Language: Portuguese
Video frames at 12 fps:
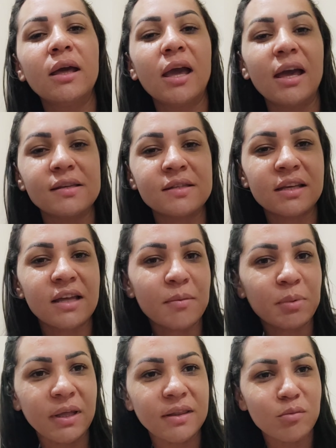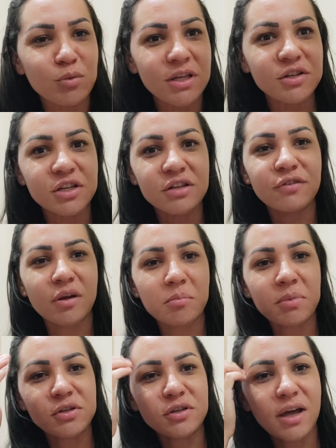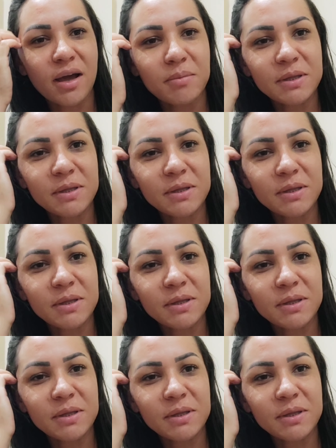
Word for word: É assim, é porque tem muita gente que fica me pedindo, ah,